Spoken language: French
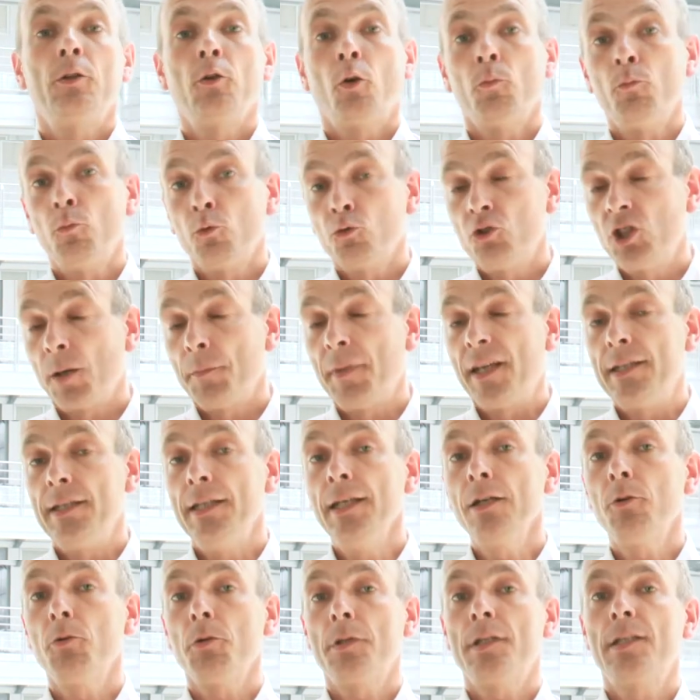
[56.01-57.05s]
dans le monde
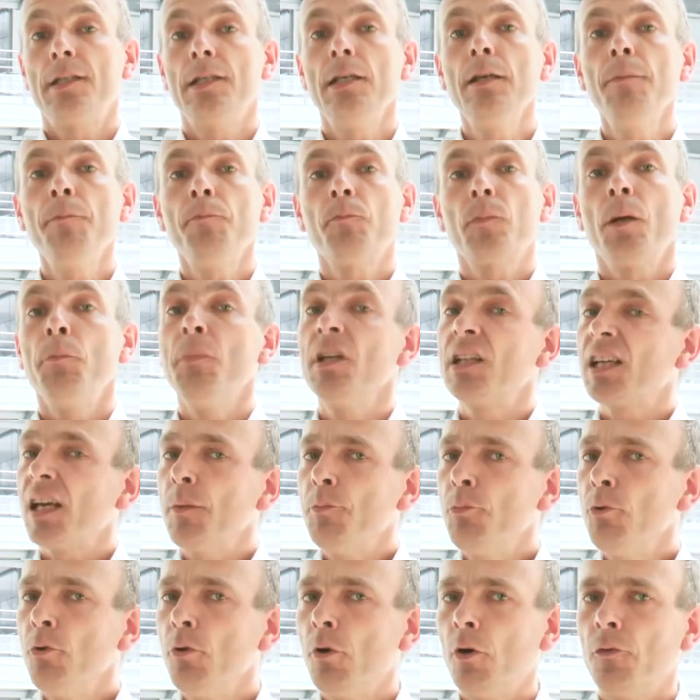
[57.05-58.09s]
germanique aussi, mais très
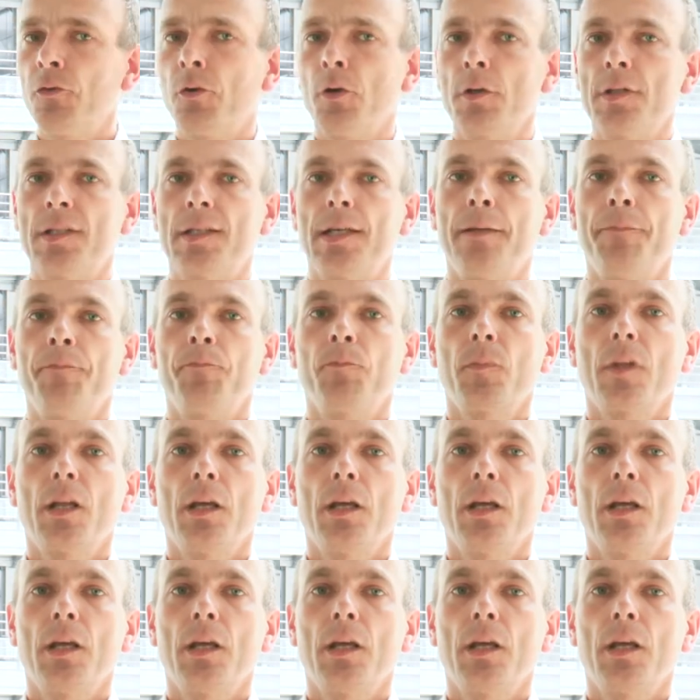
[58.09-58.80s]
peu en français.